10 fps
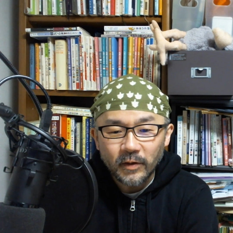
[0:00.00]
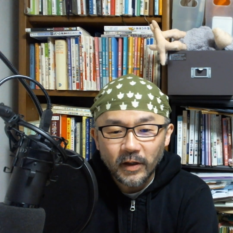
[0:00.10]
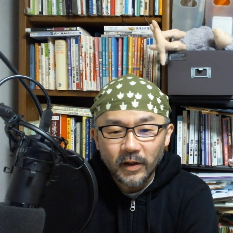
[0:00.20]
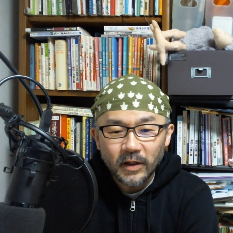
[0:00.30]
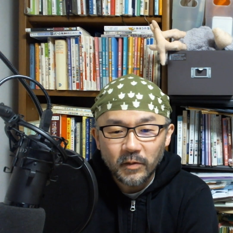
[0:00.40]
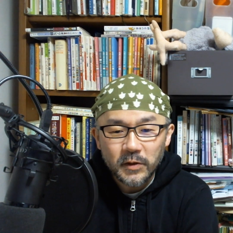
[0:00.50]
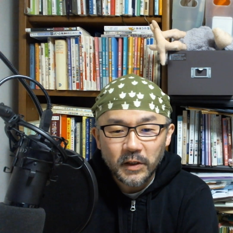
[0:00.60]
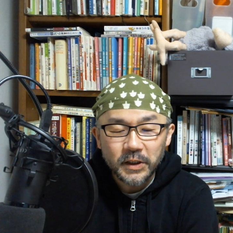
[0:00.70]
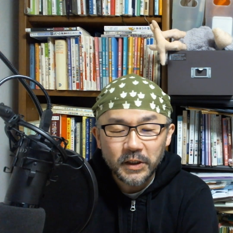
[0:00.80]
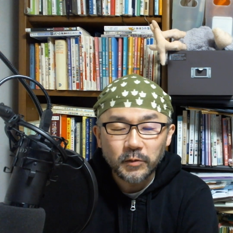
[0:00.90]
なかなか難
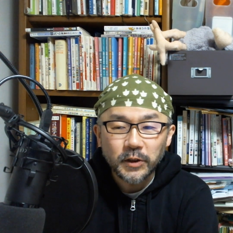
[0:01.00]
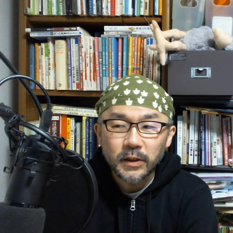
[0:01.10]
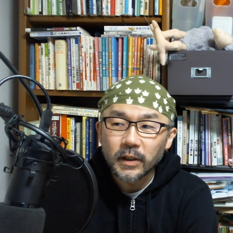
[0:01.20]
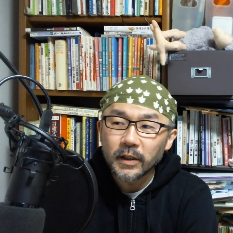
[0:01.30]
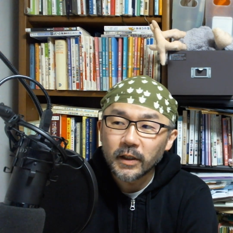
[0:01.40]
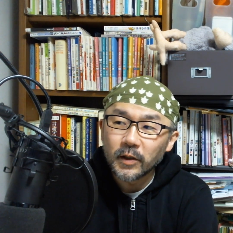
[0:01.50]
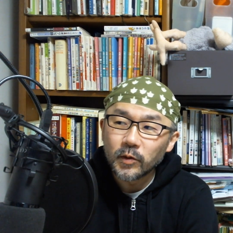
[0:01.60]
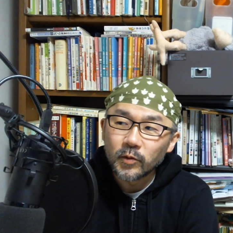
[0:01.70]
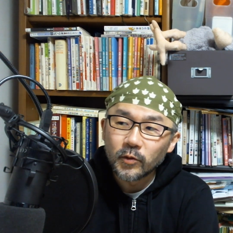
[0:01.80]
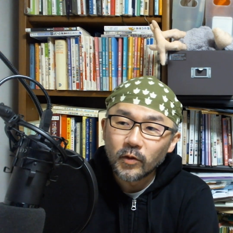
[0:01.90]
しいかもしれないけれど
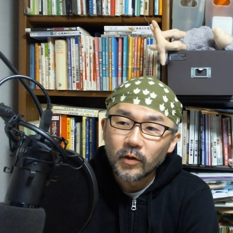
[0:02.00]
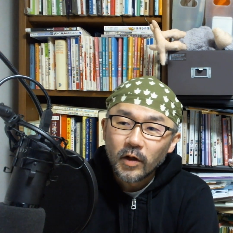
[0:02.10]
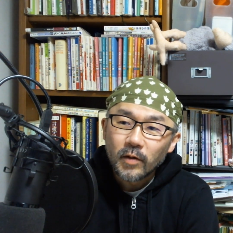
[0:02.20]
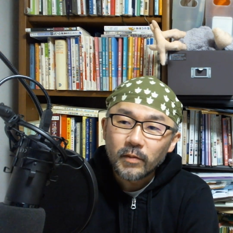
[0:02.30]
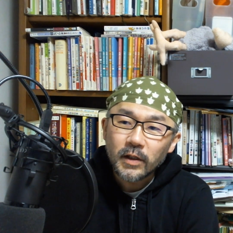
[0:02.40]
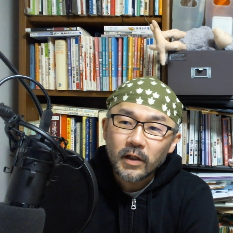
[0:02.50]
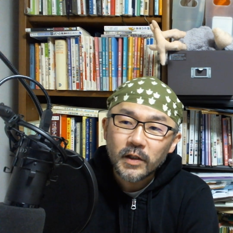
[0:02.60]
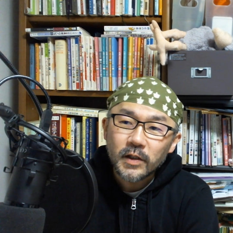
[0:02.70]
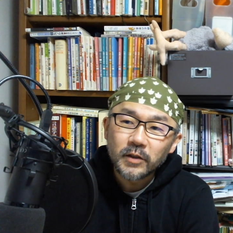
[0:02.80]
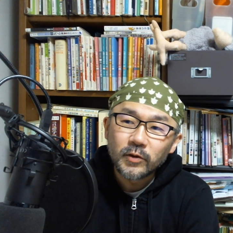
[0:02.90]
も、まあなんか
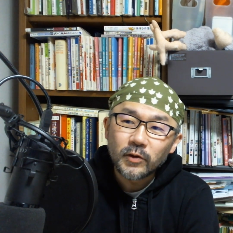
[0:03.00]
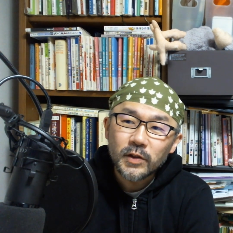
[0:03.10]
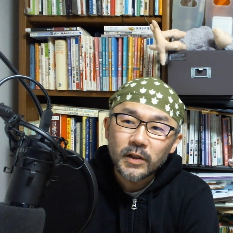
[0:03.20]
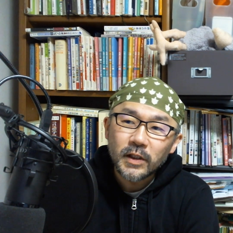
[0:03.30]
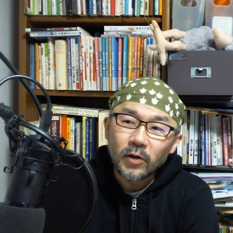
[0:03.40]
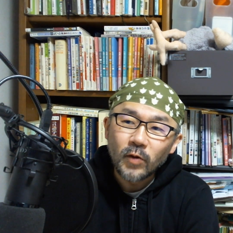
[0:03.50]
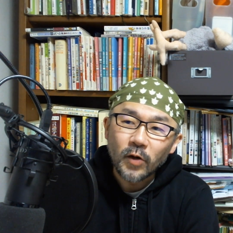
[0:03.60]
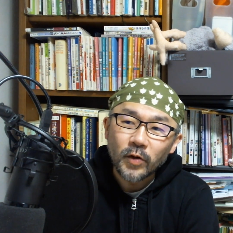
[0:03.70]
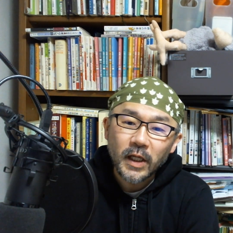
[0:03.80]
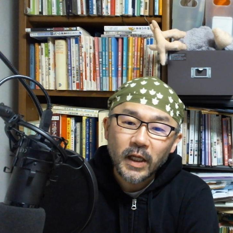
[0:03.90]
自分の好きな音楽
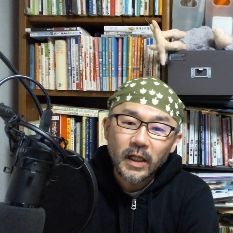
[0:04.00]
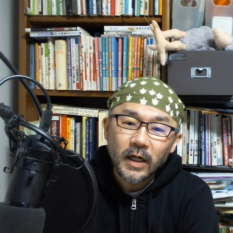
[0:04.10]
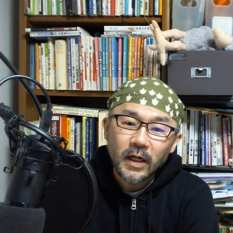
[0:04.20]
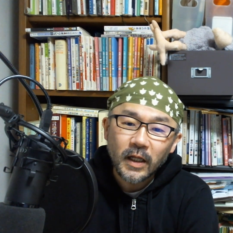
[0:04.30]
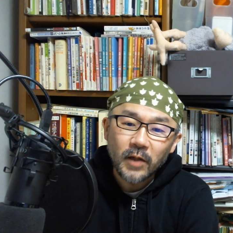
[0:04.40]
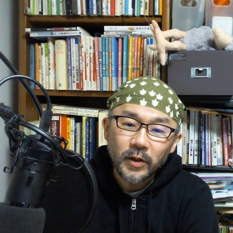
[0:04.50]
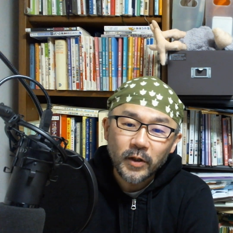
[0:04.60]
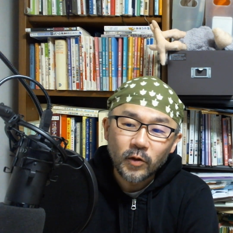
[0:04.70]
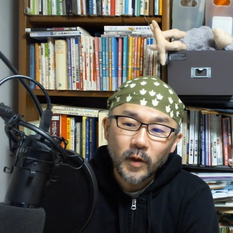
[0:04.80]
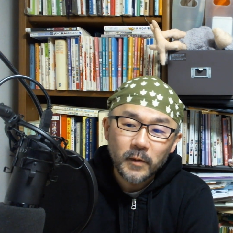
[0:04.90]
を聴きながらでもいい
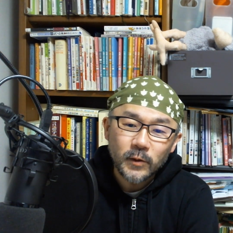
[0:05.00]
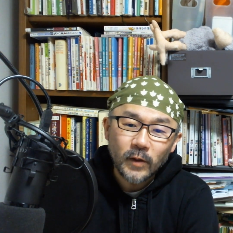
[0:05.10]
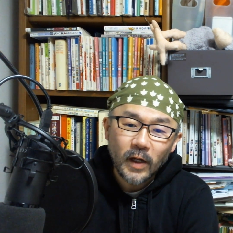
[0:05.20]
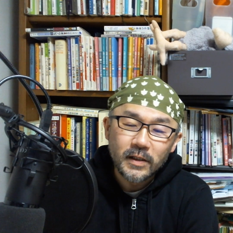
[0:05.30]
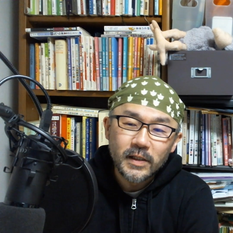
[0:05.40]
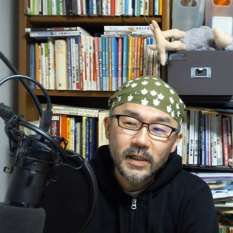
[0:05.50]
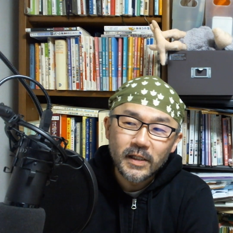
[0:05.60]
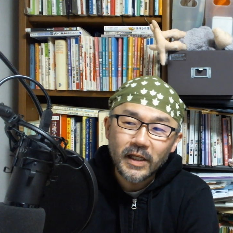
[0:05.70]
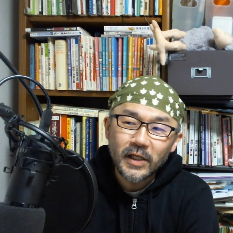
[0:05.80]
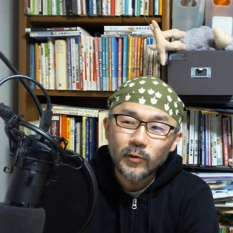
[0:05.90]
と思います。その安全
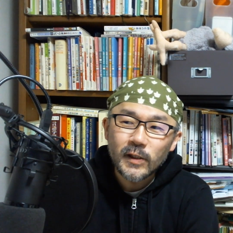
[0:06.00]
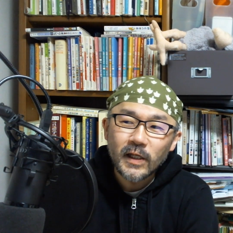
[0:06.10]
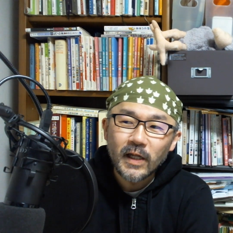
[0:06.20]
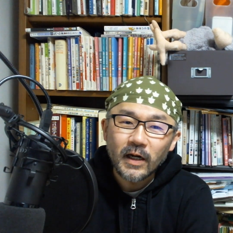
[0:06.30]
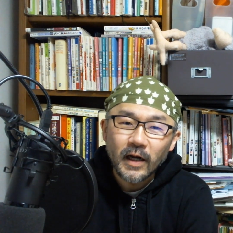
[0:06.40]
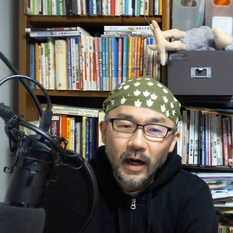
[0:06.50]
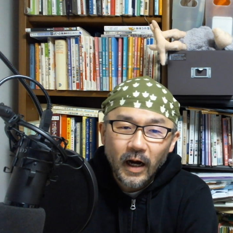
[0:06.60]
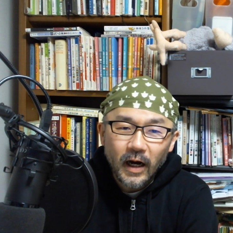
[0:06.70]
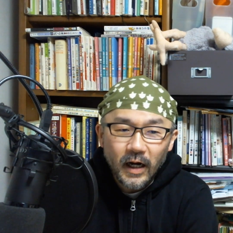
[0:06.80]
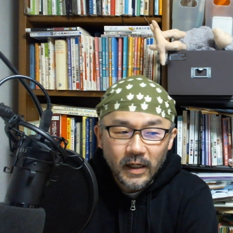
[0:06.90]
に気をつけなが
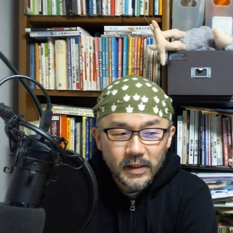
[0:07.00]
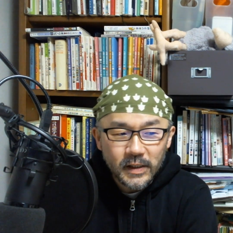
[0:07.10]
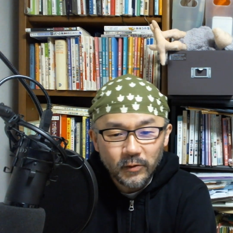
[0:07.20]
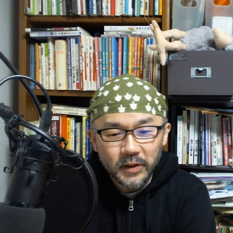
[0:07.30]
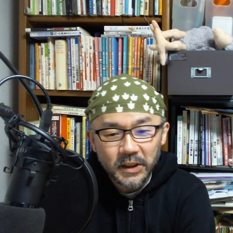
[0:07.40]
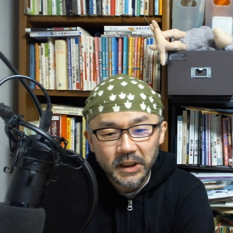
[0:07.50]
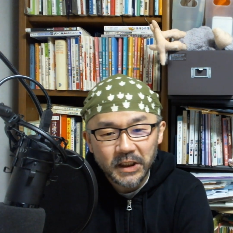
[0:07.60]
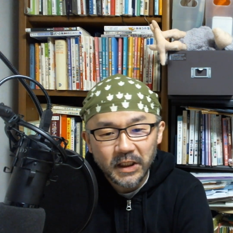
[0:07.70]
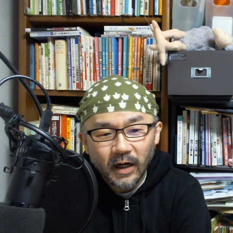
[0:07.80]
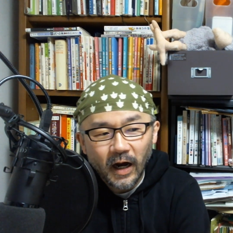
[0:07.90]
ら、安全を意識し
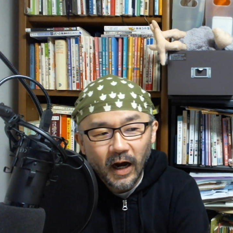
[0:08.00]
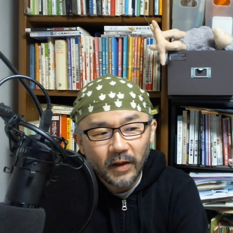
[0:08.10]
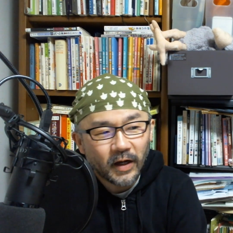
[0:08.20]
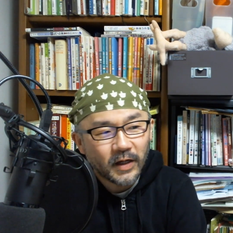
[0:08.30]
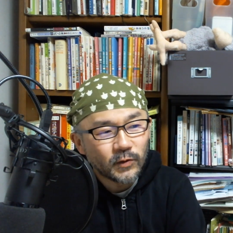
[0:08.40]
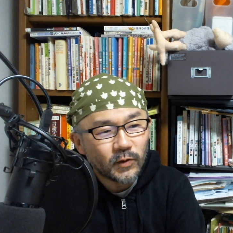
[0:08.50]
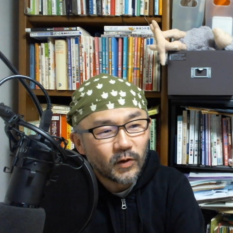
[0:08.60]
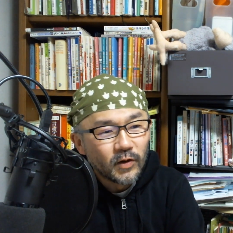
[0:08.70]
ながら、なんかその